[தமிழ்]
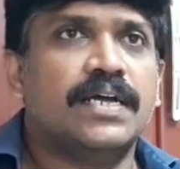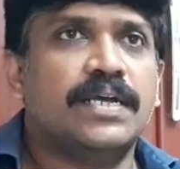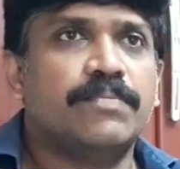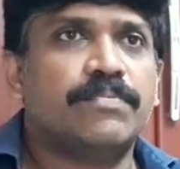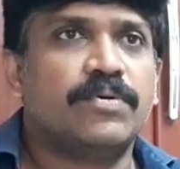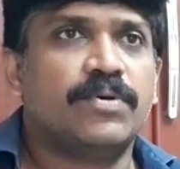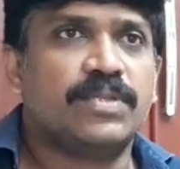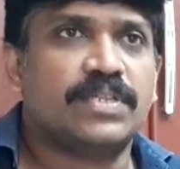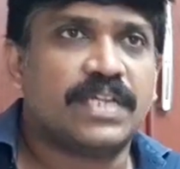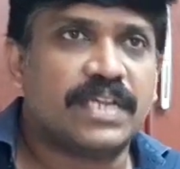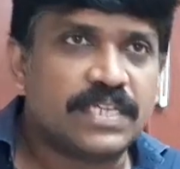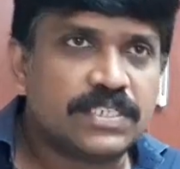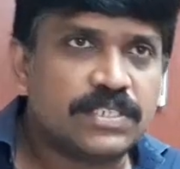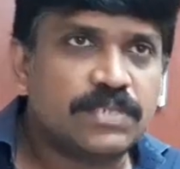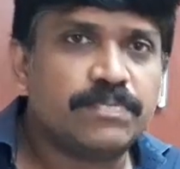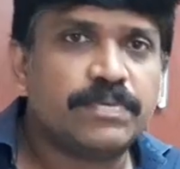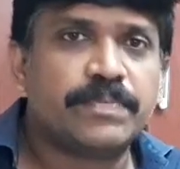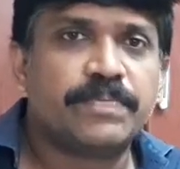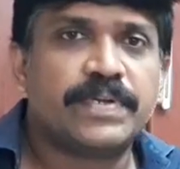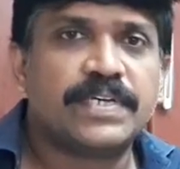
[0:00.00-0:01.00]
இப்போ இந்த
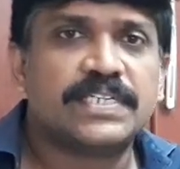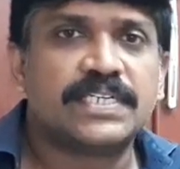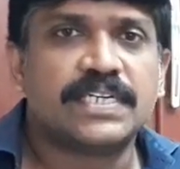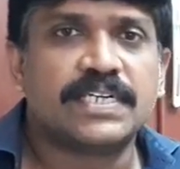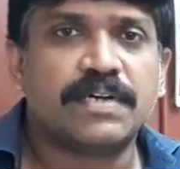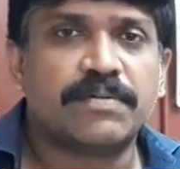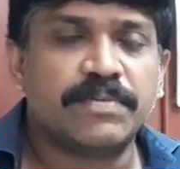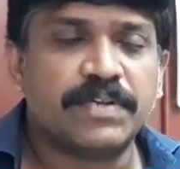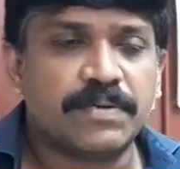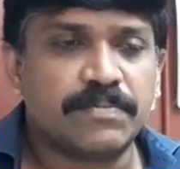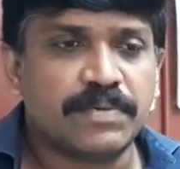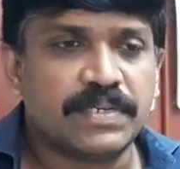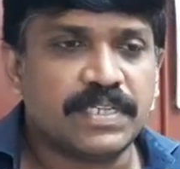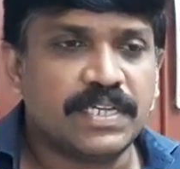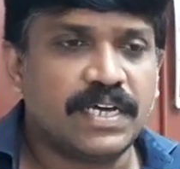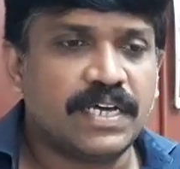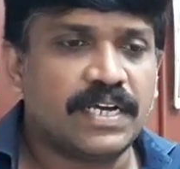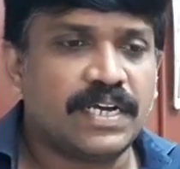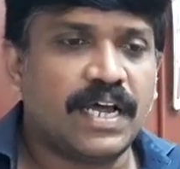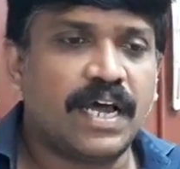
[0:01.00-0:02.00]
ரெசியூம் ப்ரிப்பரேஷன் அப்படின்னு
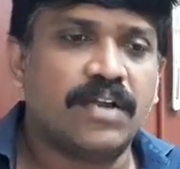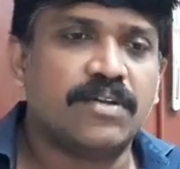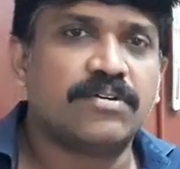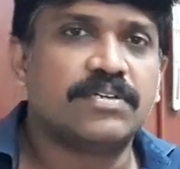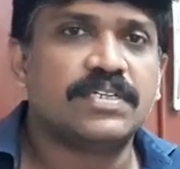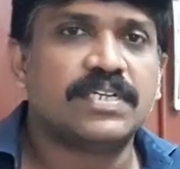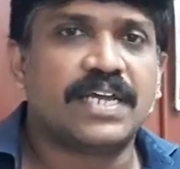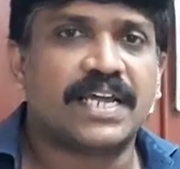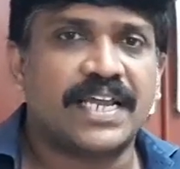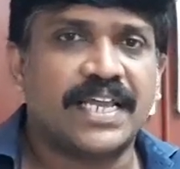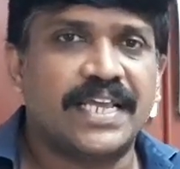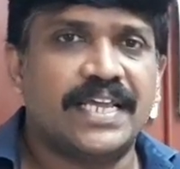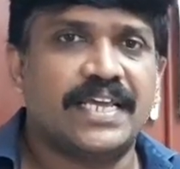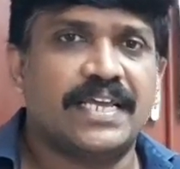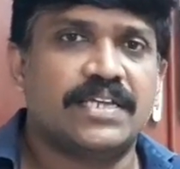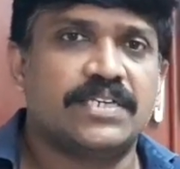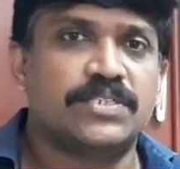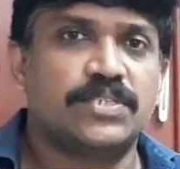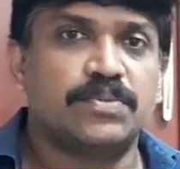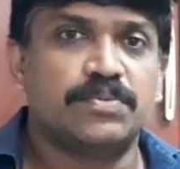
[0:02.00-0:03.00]
பார்த்தா நானும் வந்து நிறைய
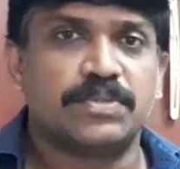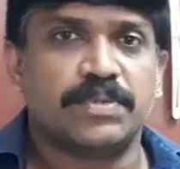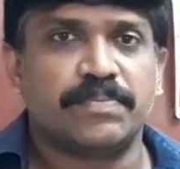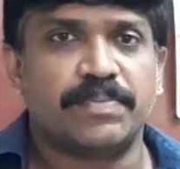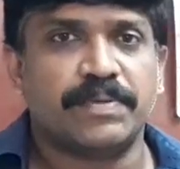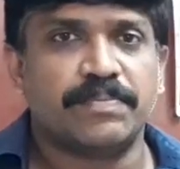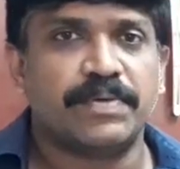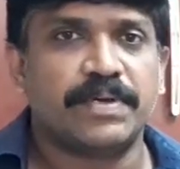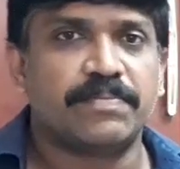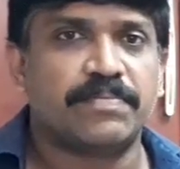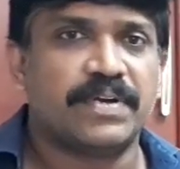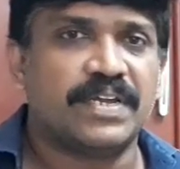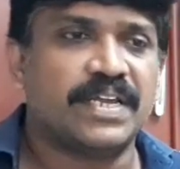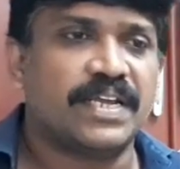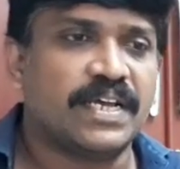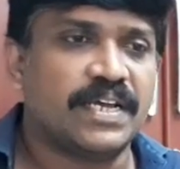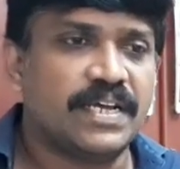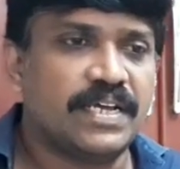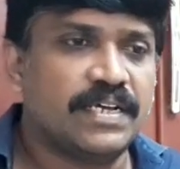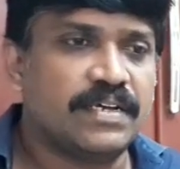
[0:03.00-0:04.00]
ரெசியூம்ஸை ப்ரிப்பேர்
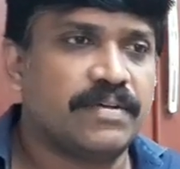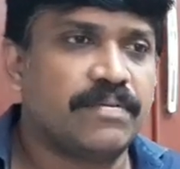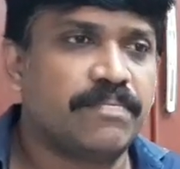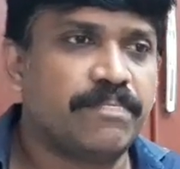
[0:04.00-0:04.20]
பண்ணியிருக்கேன்